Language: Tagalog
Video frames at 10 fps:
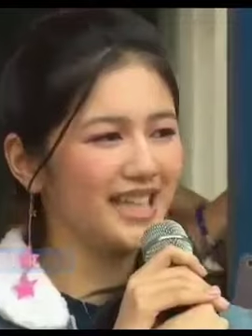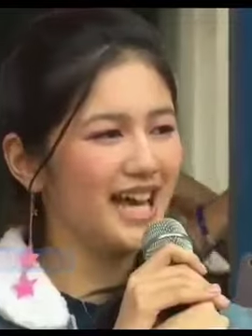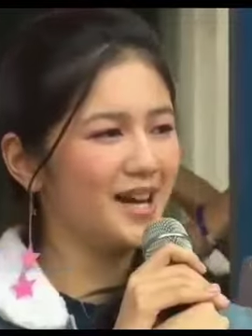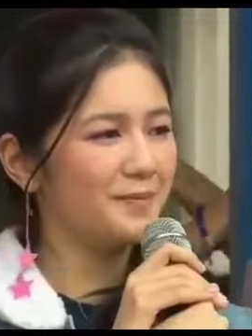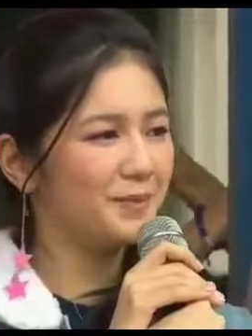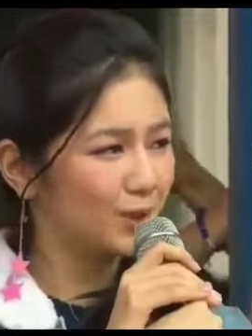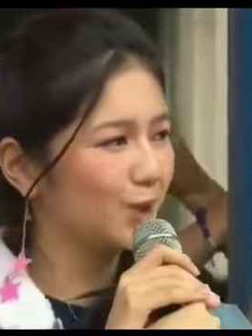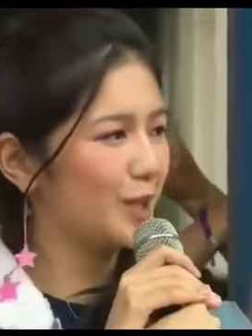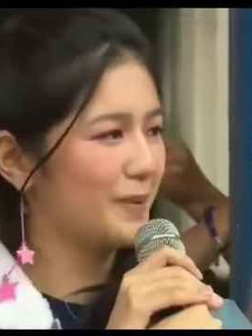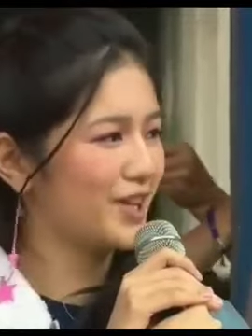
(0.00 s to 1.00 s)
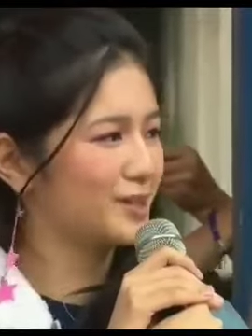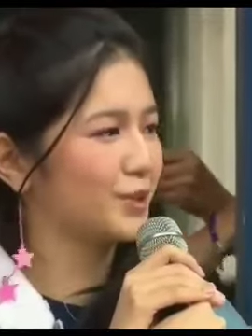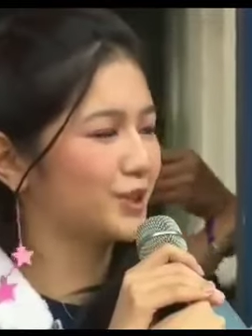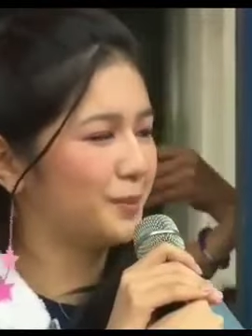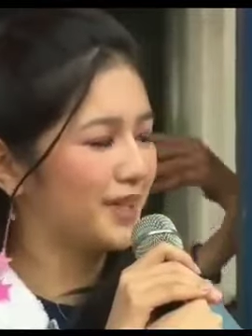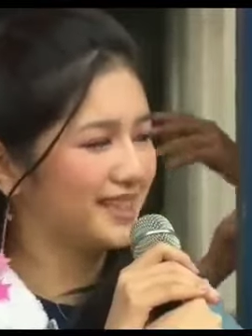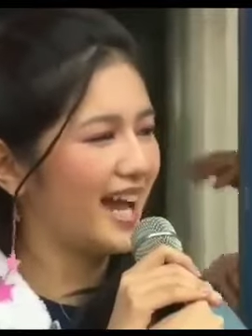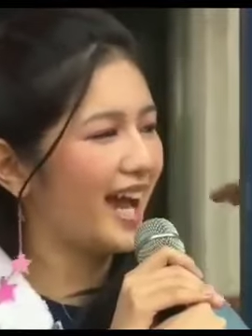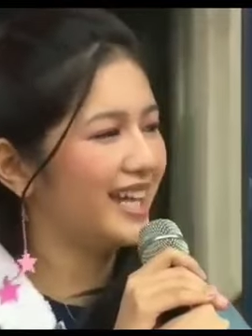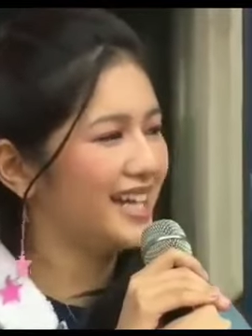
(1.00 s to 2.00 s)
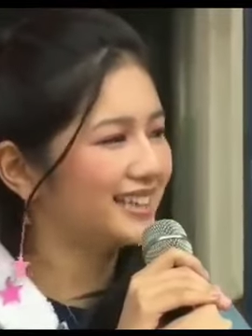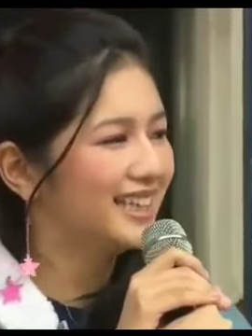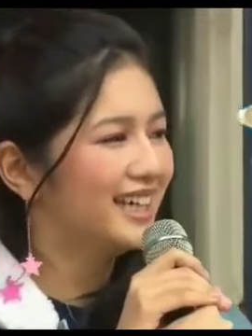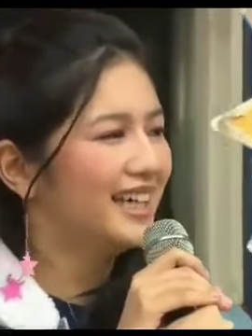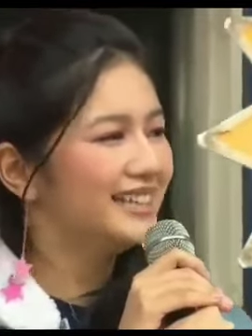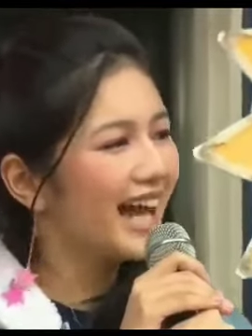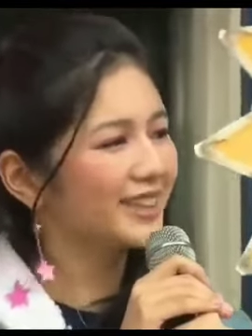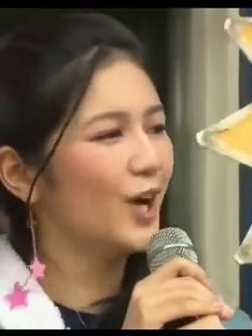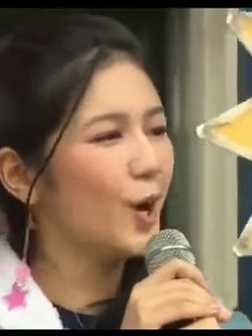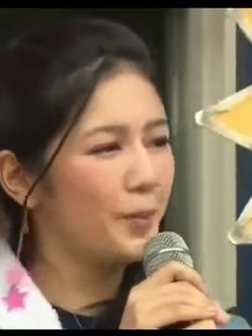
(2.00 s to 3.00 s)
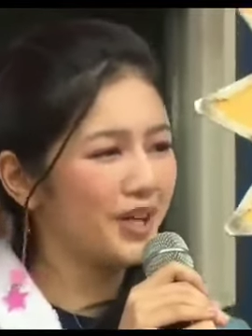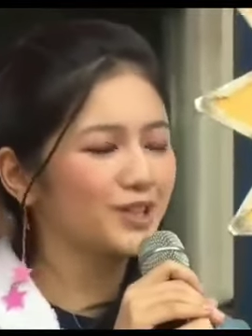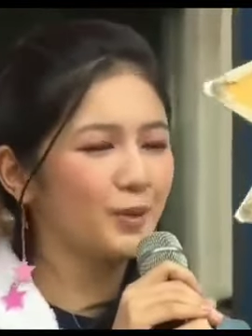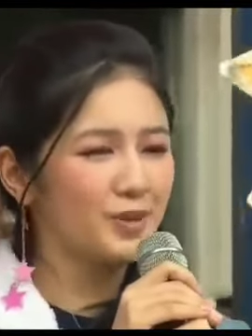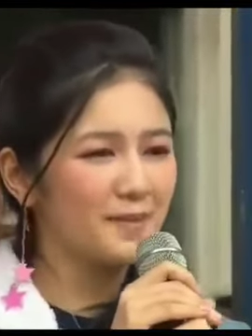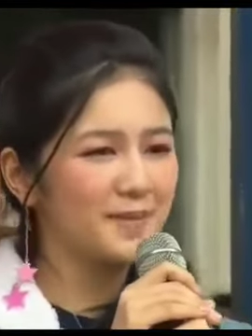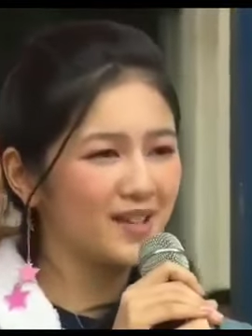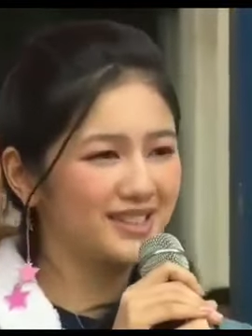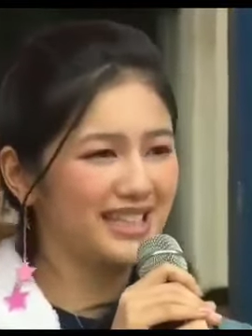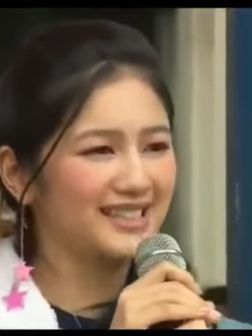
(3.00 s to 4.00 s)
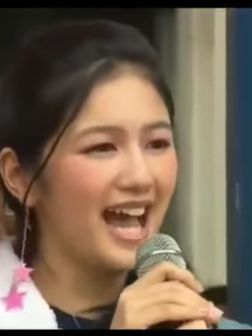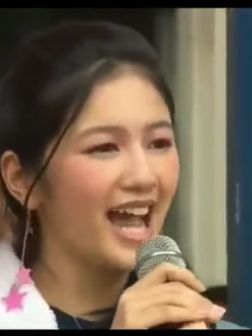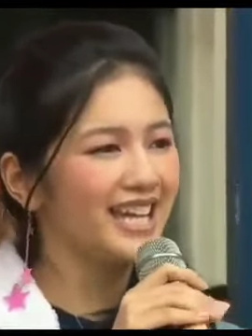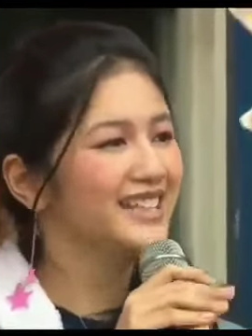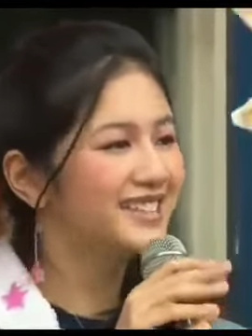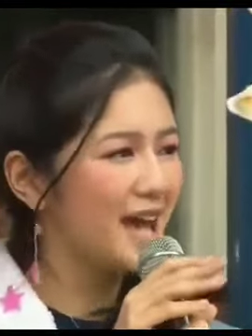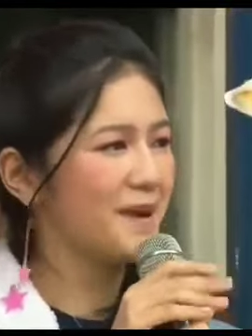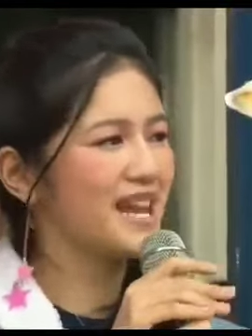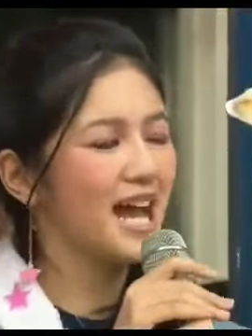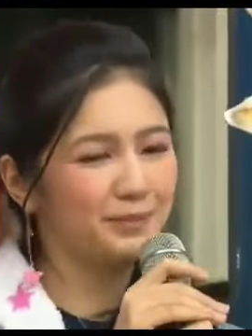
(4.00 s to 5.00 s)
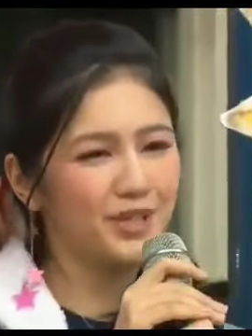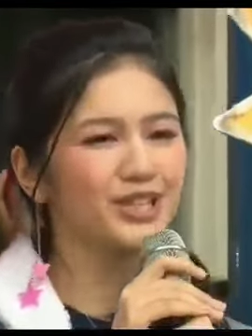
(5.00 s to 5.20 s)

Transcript: na patuloy pa rin sumusuporta sa akin at nakita ko po na sobrang proud sila sa akin at syempre lahat po